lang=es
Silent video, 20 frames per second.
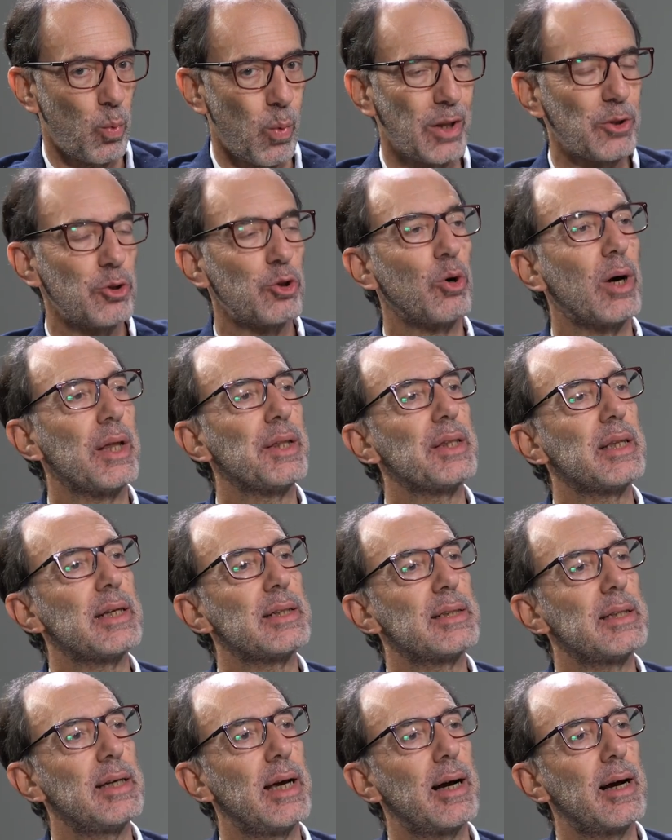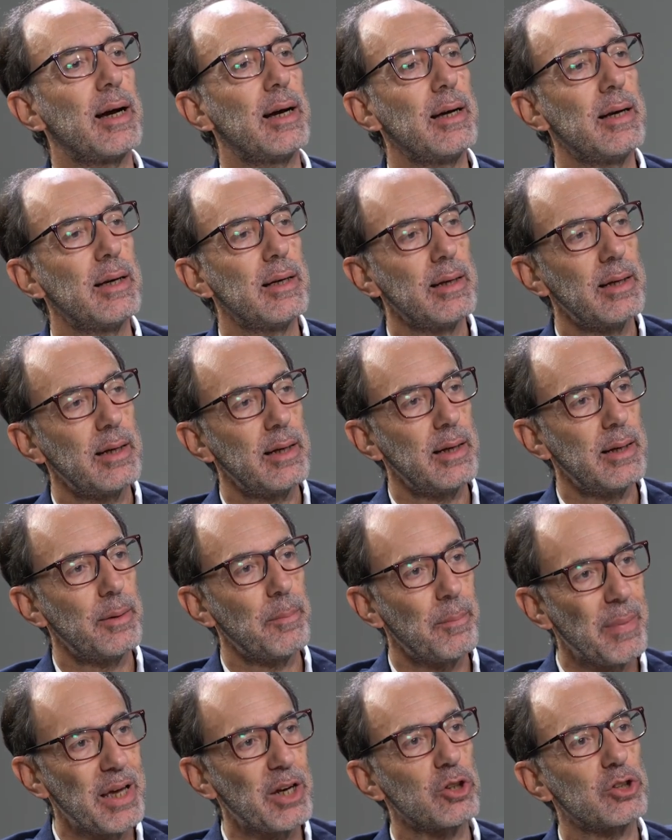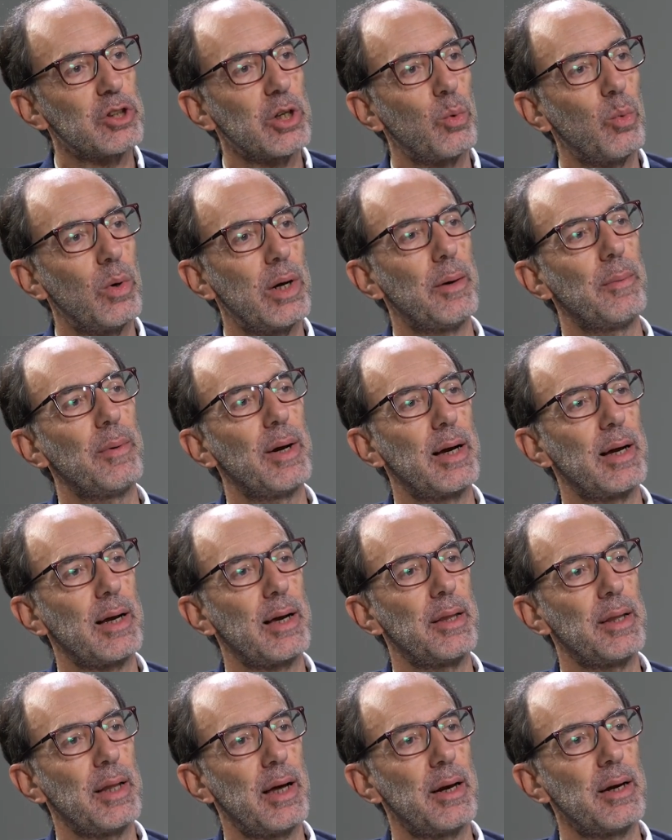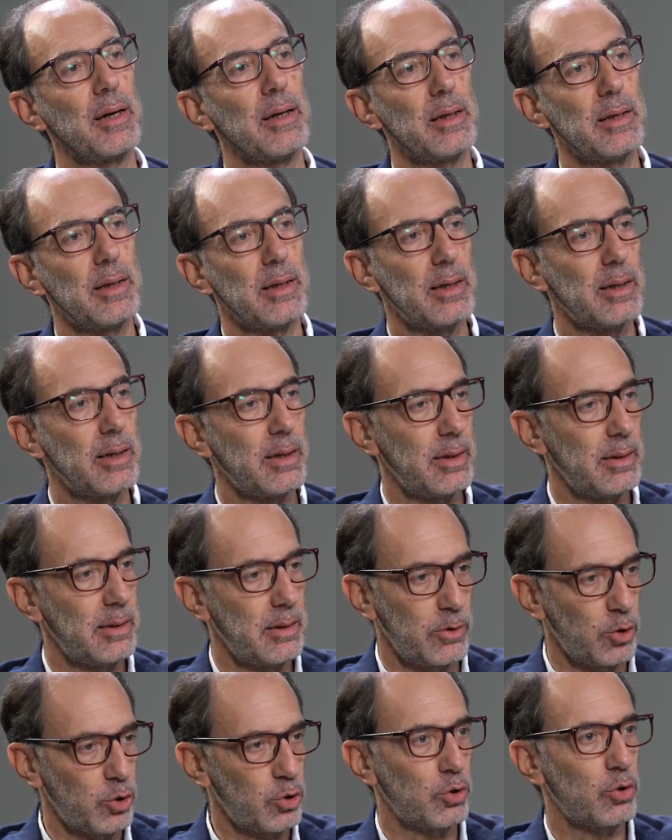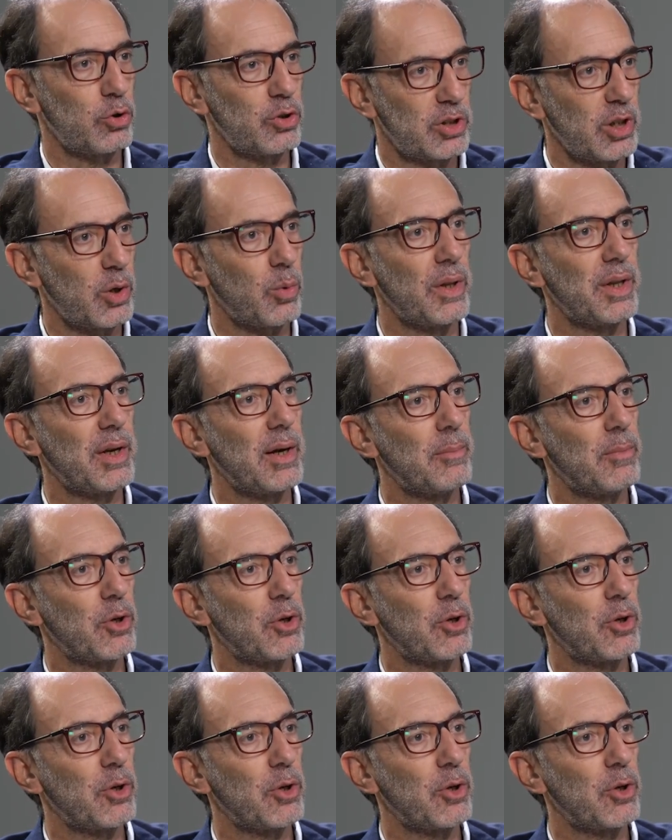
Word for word: cuanto antes se haga, menos secuelas van a quedar, eh, no solo secuelas